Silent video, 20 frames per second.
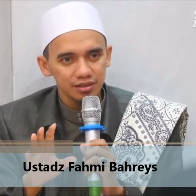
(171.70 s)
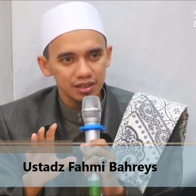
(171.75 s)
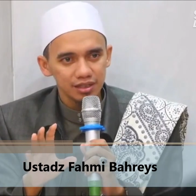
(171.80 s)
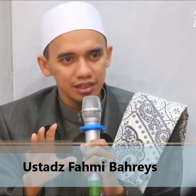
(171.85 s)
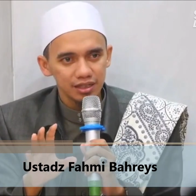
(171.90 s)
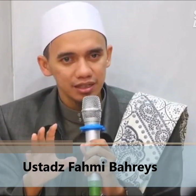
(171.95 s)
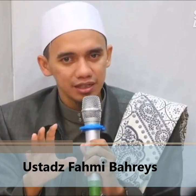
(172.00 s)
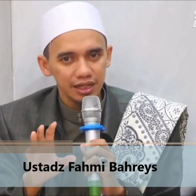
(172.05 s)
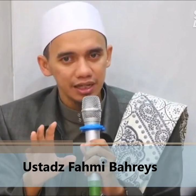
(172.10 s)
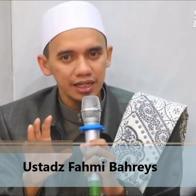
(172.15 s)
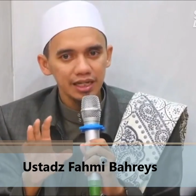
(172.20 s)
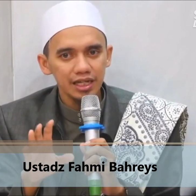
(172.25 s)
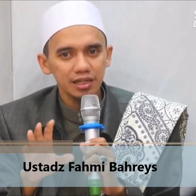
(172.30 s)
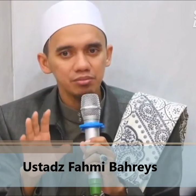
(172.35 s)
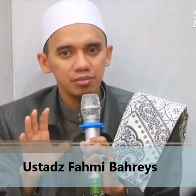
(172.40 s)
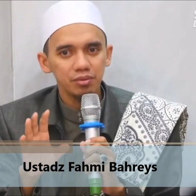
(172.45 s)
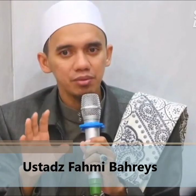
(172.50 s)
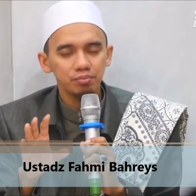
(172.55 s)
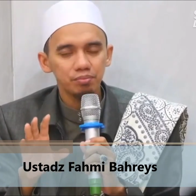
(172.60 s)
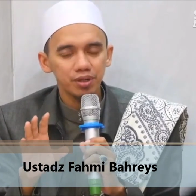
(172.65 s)
ingin
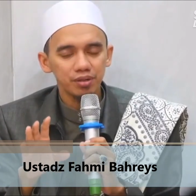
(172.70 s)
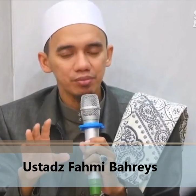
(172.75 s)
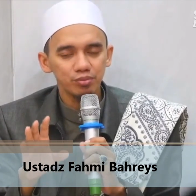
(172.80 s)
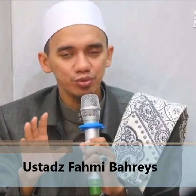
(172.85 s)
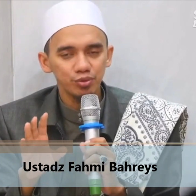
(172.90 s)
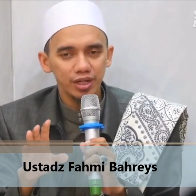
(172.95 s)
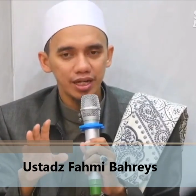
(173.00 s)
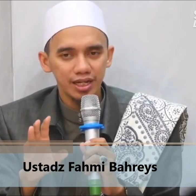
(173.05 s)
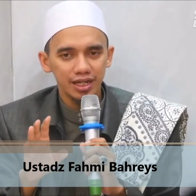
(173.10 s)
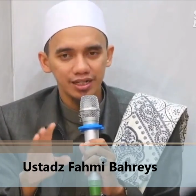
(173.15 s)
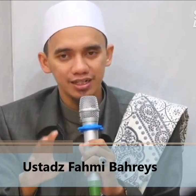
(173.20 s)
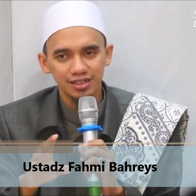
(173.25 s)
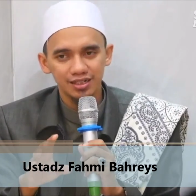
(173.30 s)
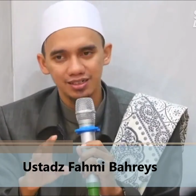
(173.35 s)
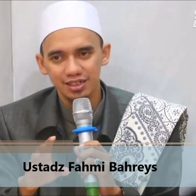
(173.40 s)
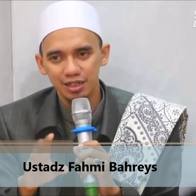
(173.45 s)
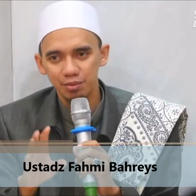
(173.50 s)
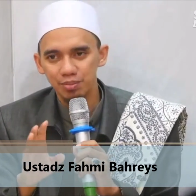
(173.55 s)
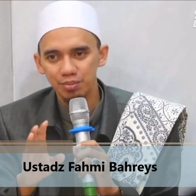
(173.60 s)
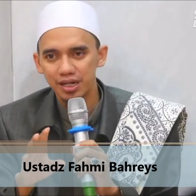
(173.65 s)
mempermudah
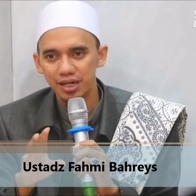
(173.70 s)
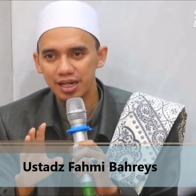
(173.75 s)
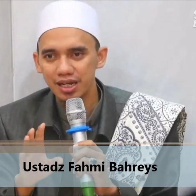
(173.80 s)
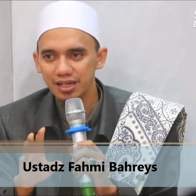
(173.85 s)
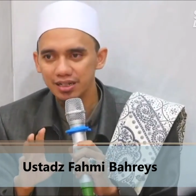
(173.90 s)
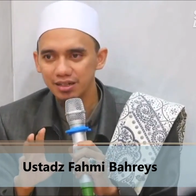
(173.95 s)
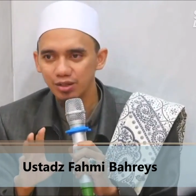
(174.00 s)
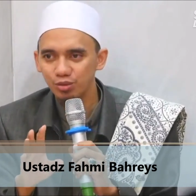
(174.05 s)
kepada